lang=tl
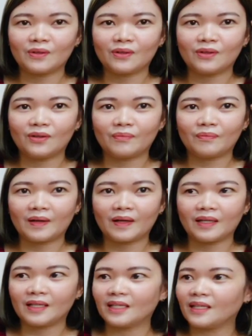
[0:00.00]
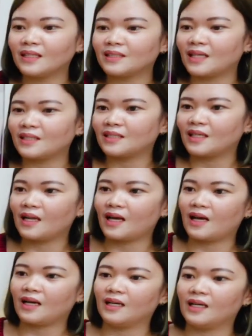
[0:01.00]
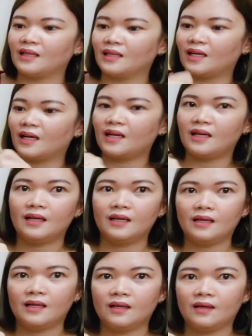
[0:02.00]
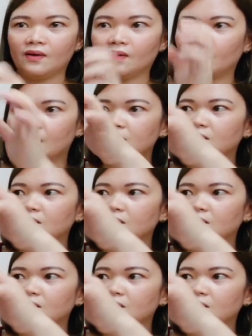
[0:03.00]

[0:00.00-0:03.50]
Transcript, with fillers: po. Ikinasal sila. Ang ganda. Okay.